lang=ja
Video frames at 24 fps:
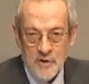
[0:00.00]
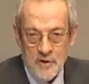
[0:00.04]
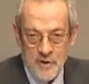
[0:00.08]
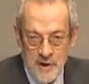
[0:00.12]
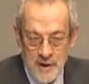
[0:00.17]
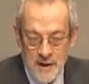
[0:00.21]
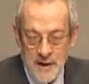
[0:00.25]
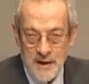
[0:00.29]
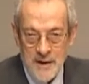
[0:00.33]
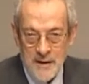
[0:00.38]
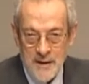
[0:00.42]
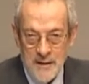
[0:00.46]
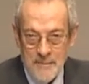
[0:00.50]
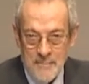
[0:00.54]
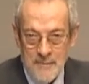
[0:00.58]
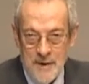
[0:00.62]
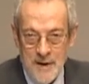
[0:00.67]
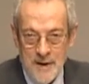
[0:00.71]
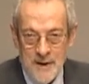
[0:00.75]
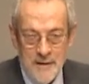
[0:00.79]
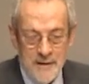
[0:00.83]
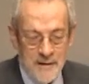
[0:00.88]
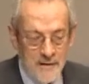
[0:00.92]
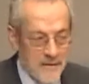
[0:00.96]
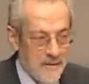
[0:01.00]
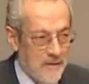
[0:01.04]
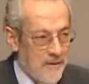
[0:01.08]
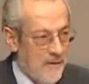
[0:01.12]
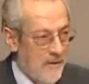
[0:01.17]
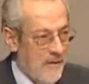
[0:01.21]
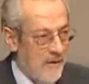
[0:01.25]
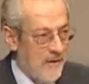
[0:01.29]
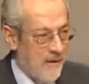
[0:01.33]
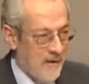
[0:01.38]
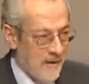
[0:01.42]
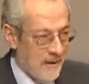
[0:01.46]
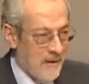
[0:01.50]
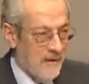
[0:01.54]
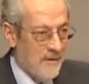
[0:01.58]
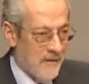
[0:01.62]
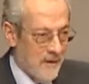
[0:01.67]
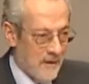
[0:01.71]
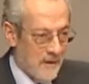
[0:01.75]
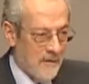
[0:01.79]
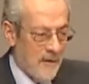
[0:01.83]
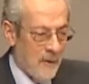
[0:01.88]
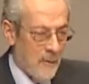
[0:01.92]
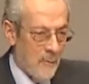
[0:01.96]
現在の経済危機
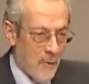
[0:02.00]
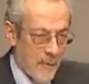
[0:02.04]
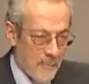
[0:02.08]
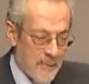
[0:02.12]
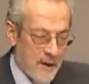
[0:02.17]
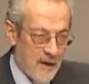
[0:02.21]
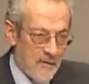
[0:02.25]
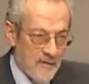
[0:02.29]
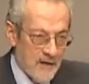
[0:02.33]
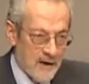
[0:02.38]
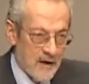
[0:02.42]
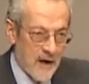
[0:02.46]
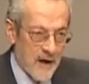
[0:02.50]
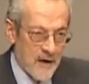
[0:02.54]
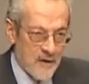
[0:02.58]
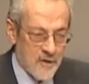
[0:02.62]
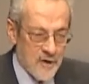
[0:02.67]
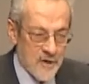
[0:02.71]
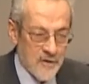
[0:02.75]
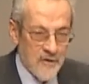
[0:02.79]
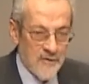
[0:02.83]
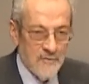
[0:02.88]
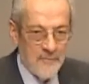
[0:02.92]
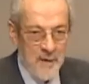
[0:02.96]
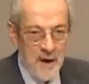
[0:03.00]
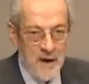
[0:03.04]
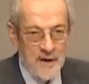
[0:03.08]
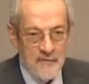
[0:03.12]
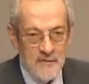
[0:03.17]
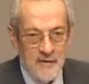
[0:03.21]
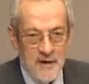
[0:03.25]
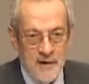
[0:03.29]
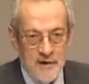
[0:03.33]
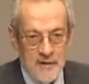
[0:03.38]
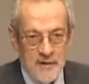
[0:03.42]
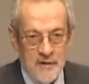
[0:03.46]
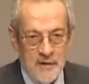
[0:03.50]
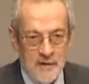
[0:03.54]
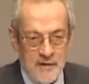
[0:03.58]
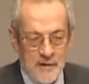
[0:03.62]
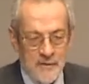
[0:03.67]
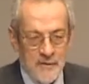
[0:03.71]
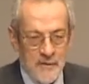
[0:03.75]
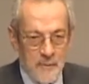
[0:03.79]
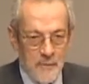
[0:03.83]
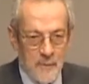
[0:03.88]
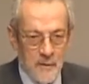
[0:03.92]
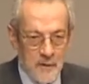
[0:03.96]
を乗り越えた将来を見てみ
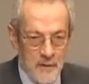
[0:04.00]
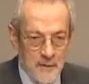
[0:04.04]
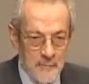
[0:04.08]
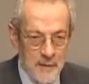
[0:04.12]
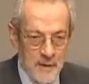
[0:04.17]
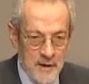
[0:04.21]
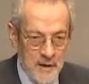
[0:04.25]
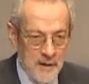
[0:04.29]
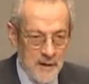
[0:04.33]
ると